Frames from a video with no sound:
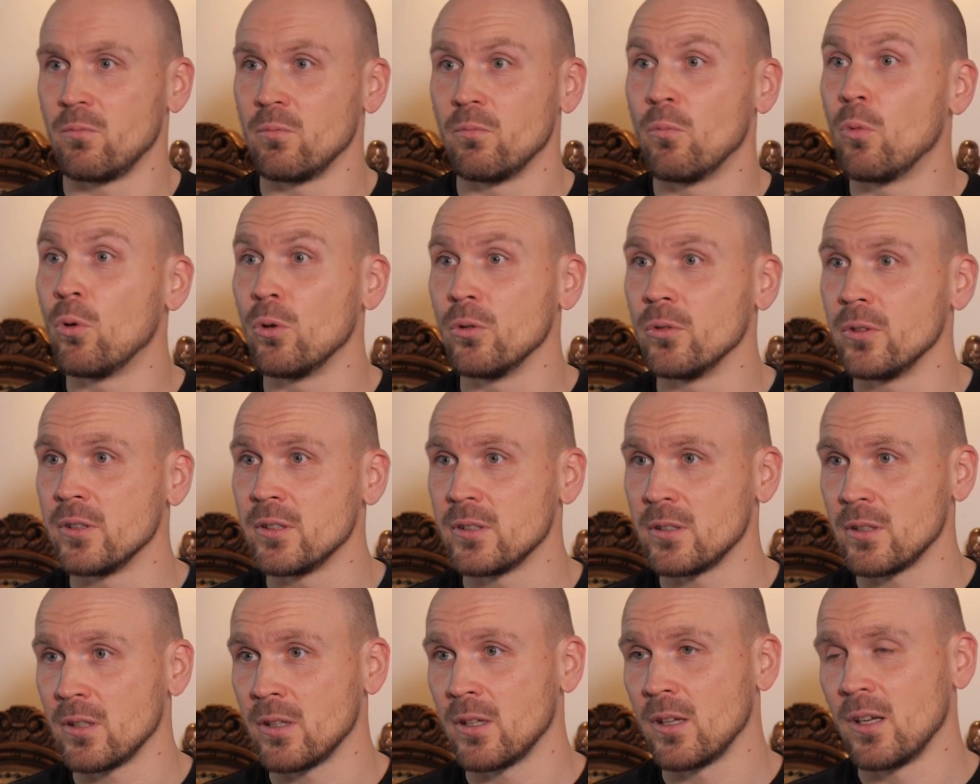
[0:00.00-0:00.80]
в
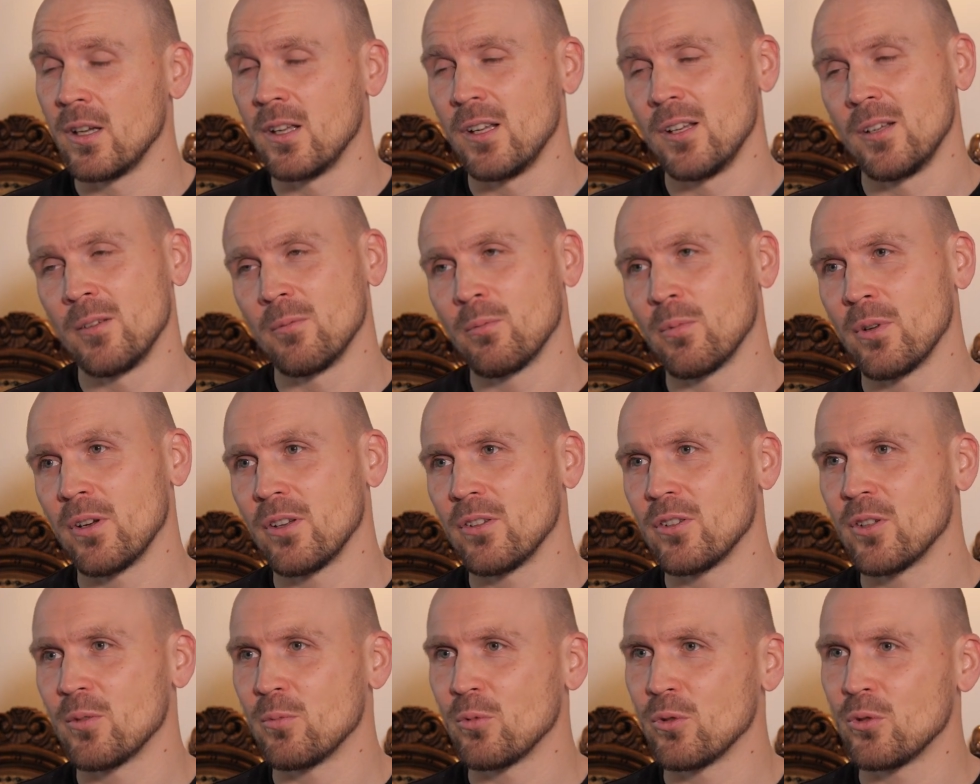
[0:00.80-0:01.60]
молодости.
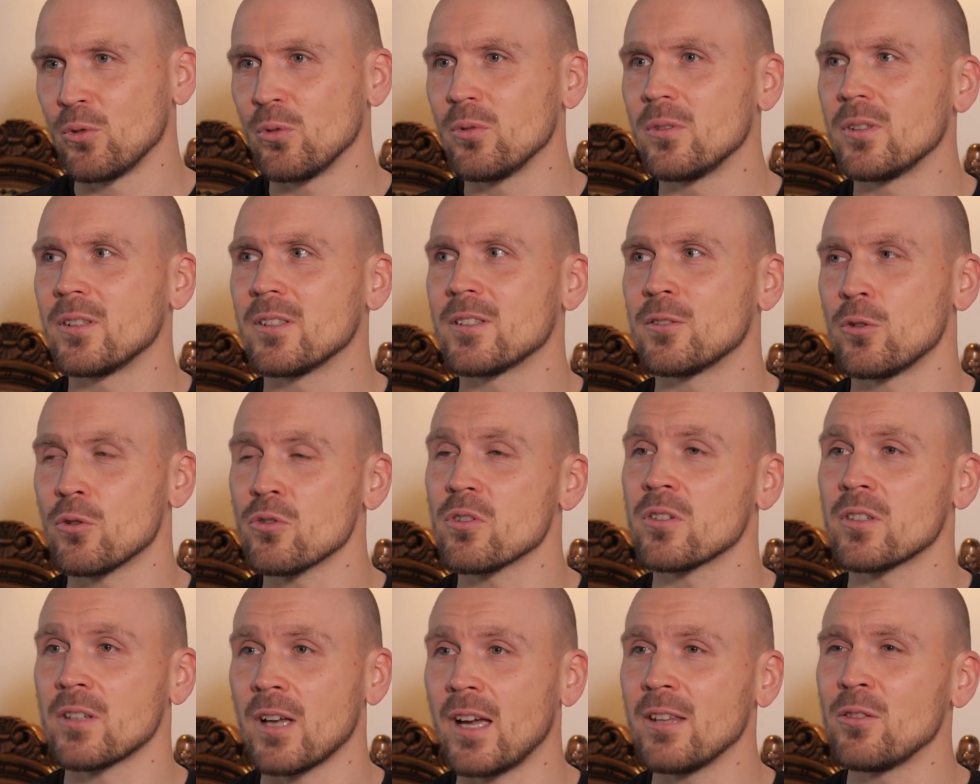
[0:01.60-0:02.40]
Поэтому тут
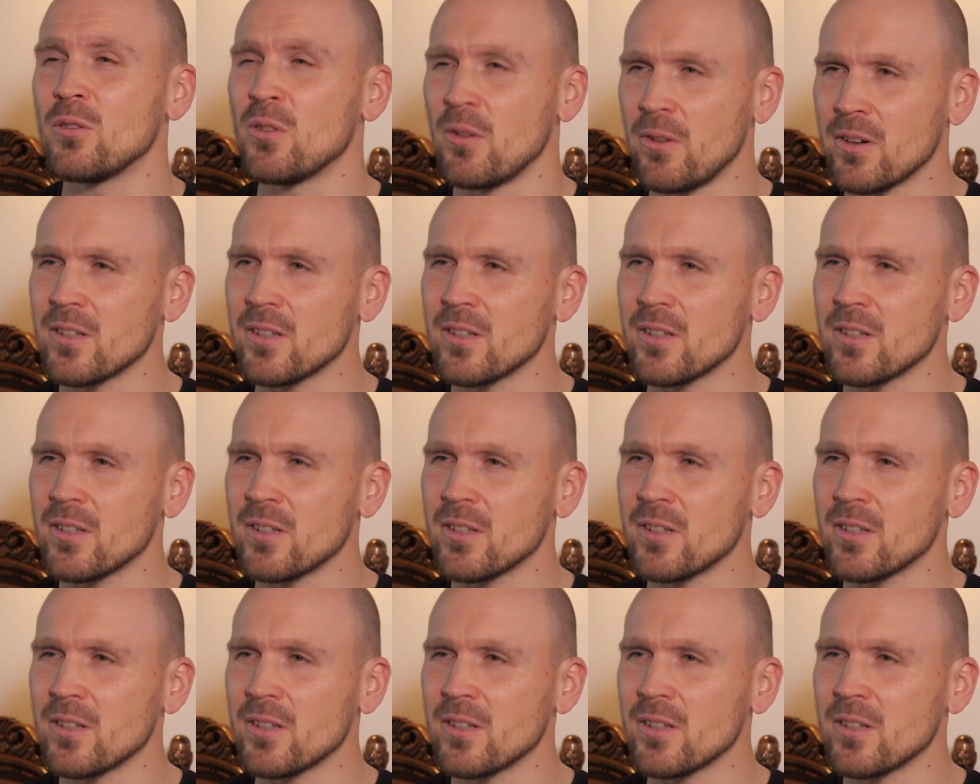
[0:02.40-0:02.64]
сложно сказать.